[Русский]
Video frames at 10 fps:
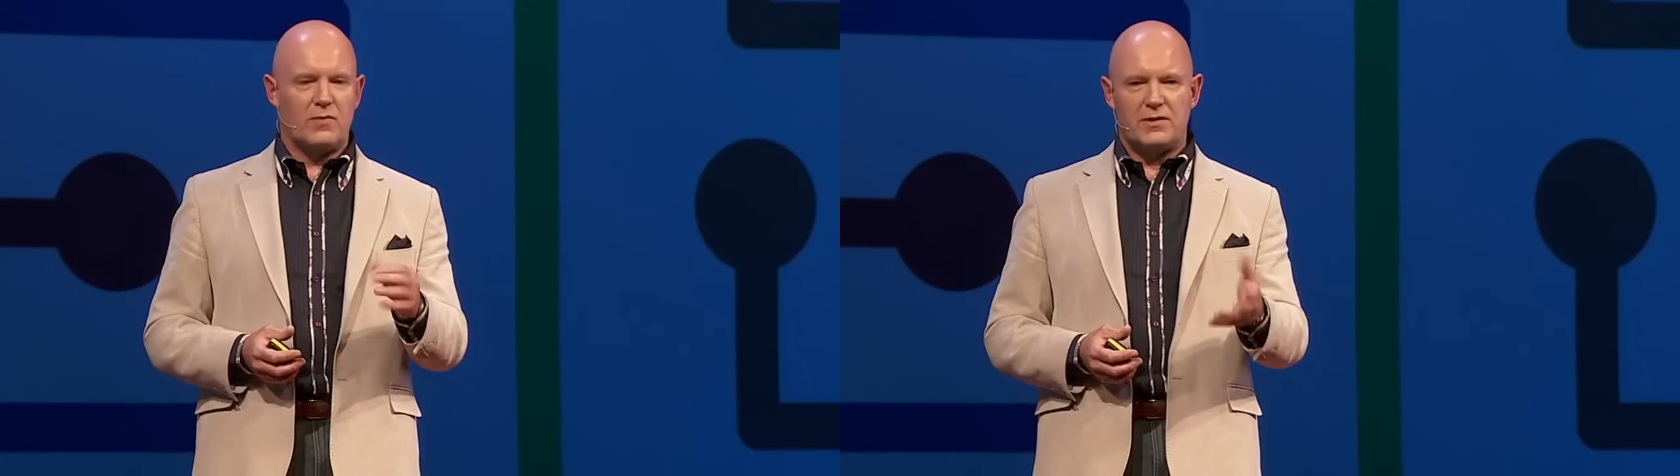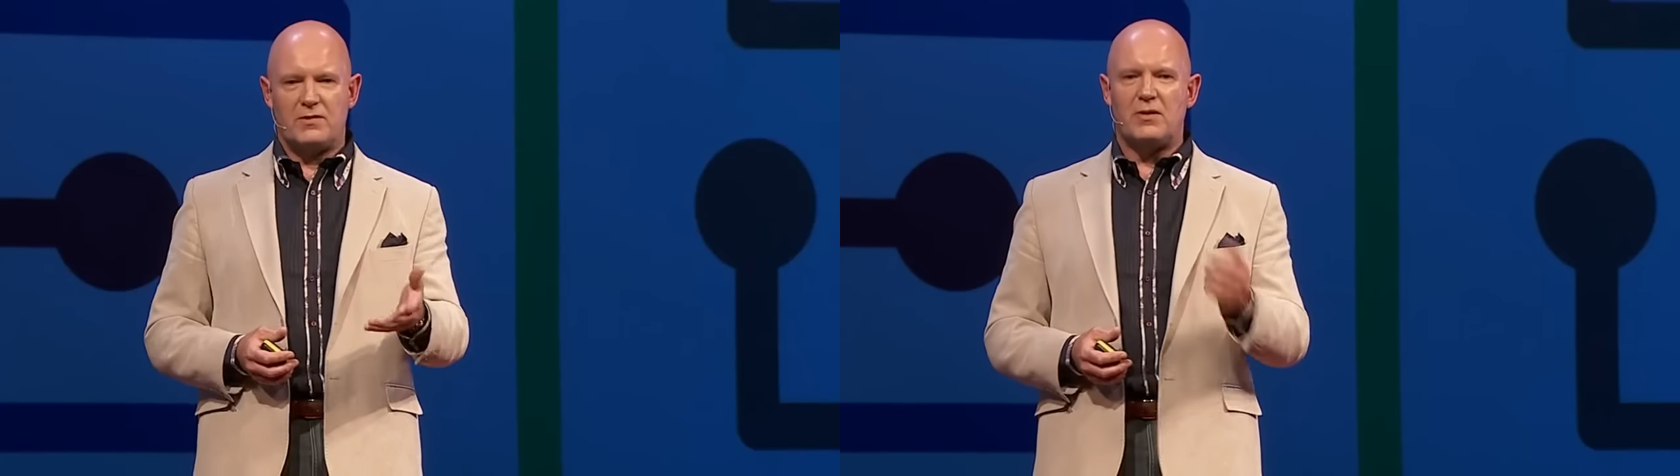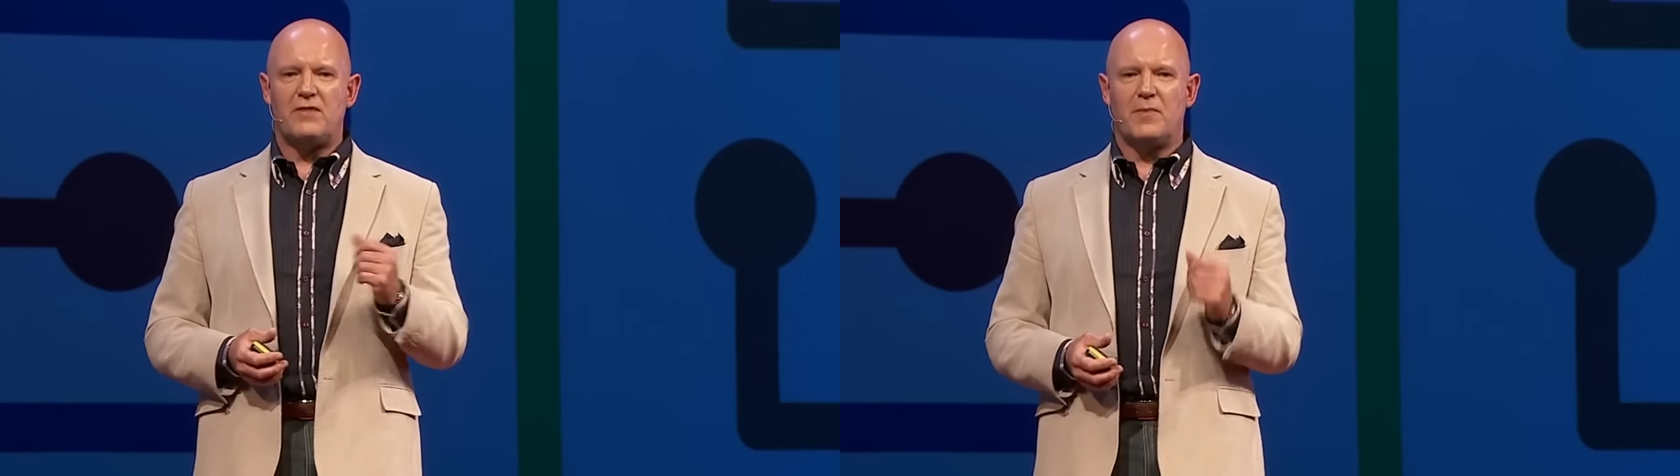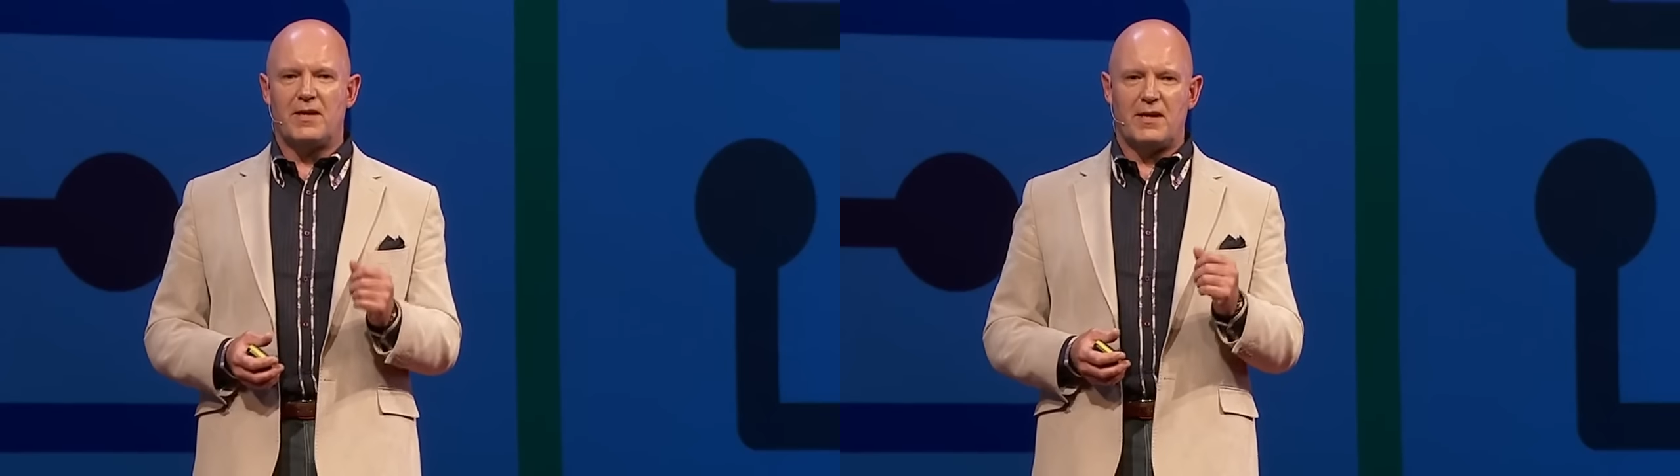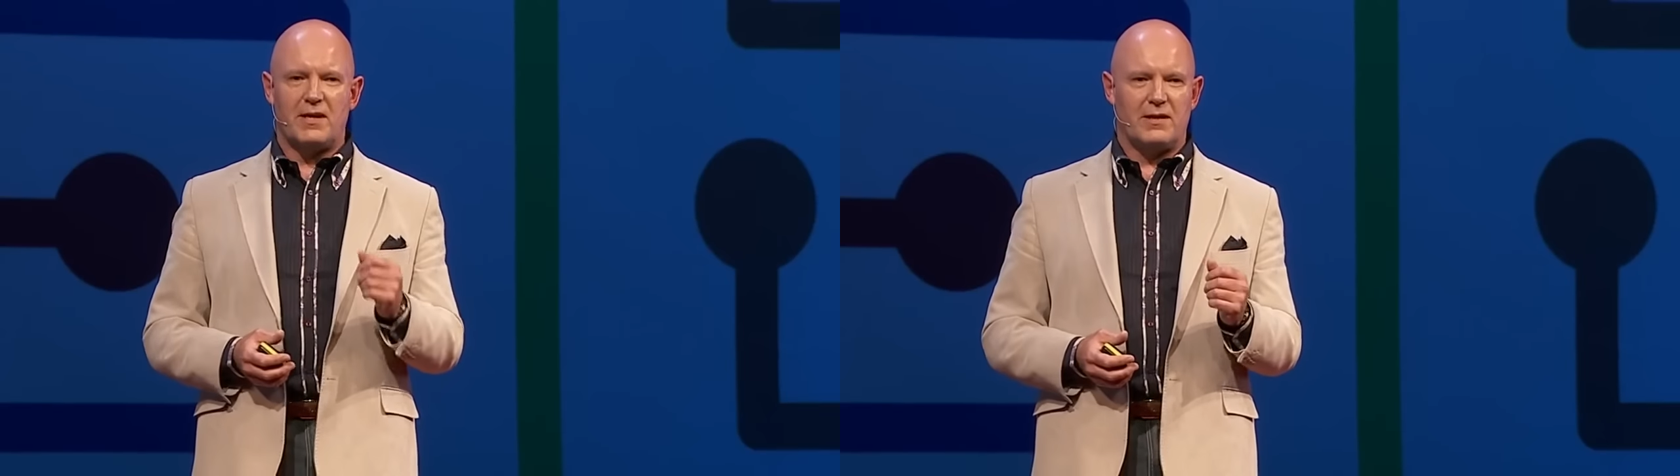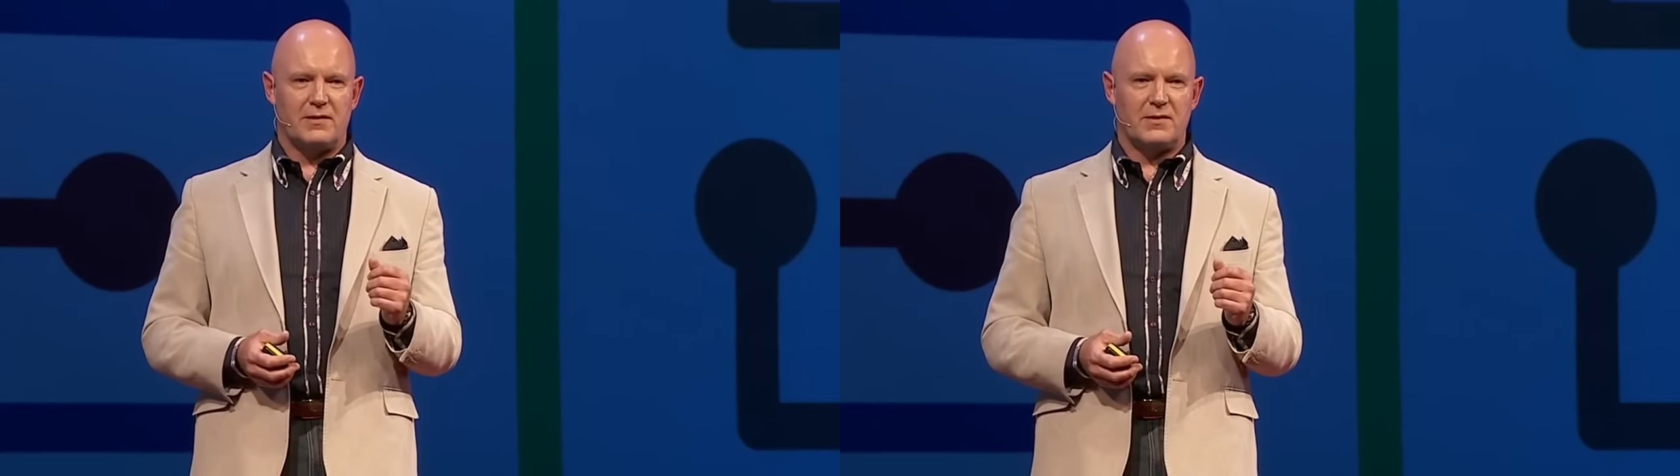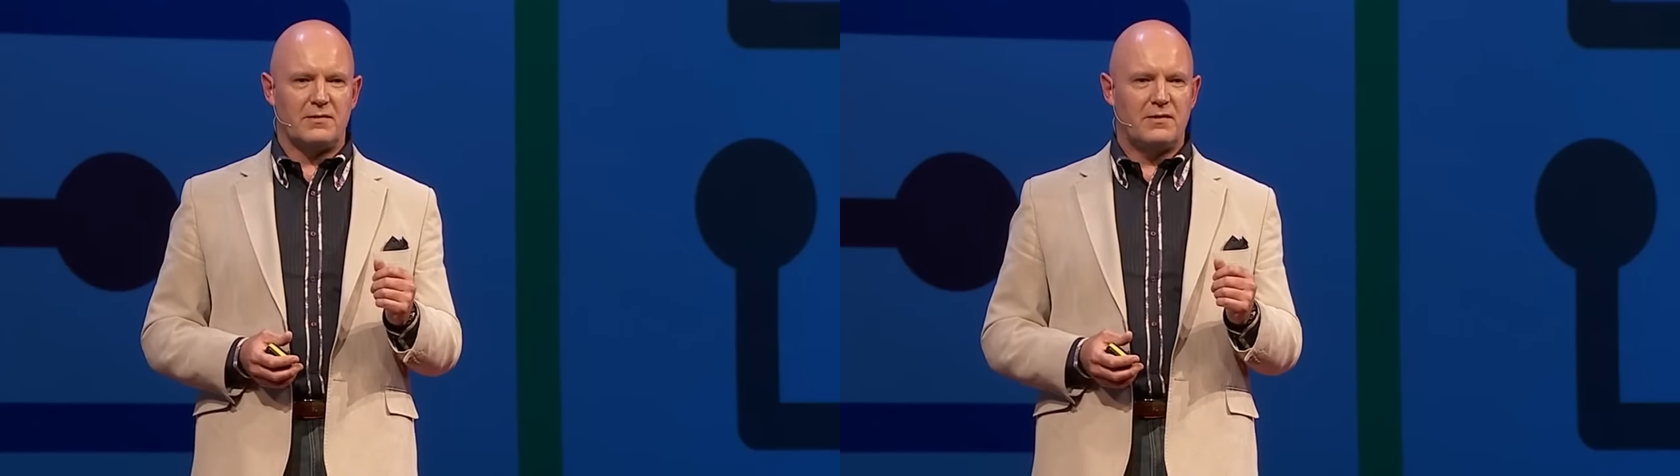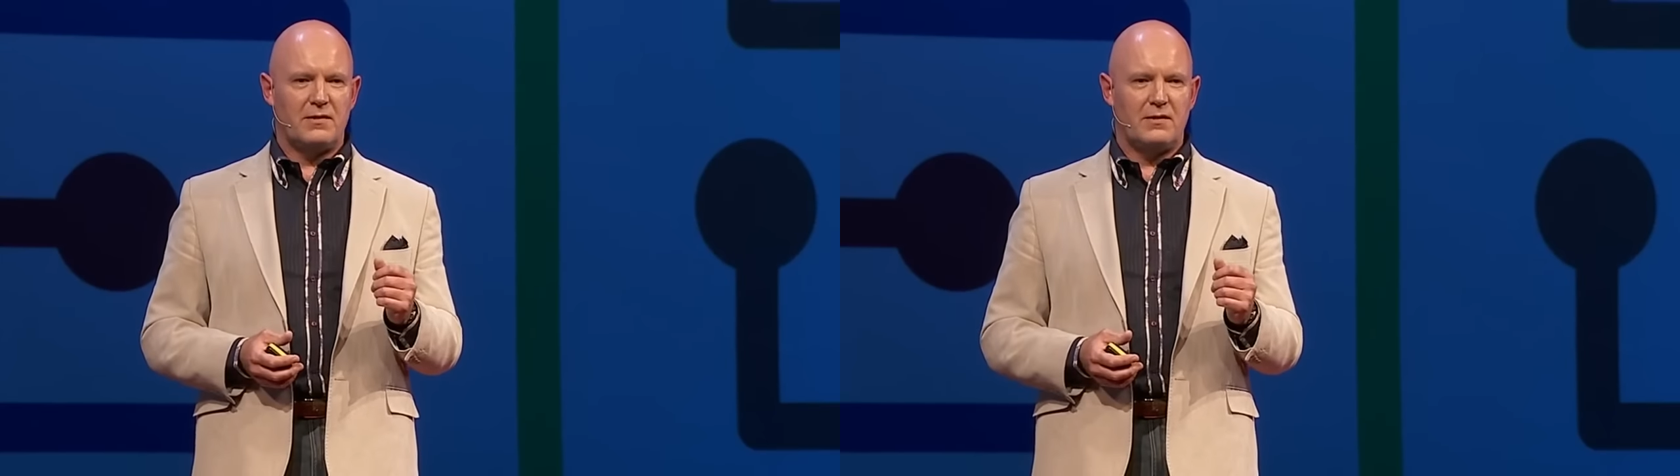«Где ты оставил мои ключи?»